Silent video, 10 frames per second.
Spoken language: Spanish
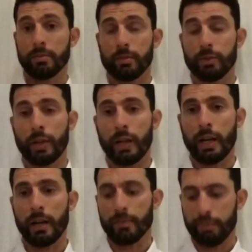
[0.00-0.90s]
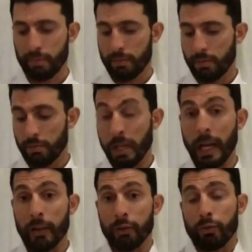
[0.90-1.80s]
O sea, en mi
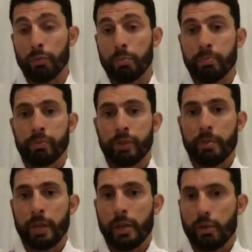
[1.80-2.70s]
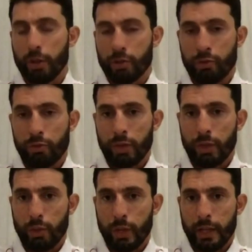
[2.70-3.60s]
caso, yo siempre digo que yo nunca
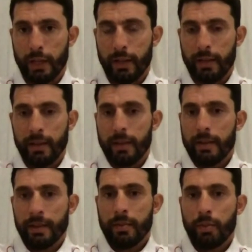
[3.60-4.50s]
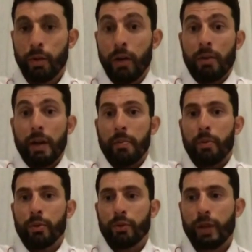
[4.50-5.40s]
tuve que buscar un
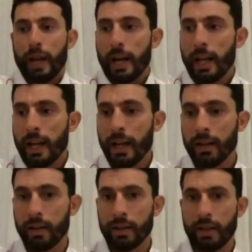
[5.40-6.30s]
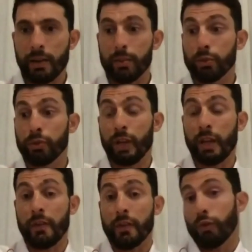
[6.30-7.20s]
sponsor, nada, a través de muchos
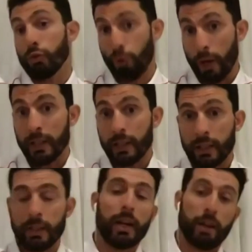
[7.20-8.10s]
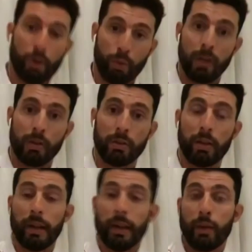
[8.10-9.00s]
sacrificios, suerte, estar en el lugar
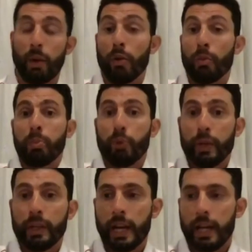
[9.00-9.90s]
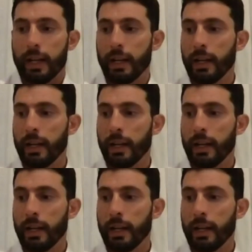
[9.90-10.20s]
adecuado, pude estar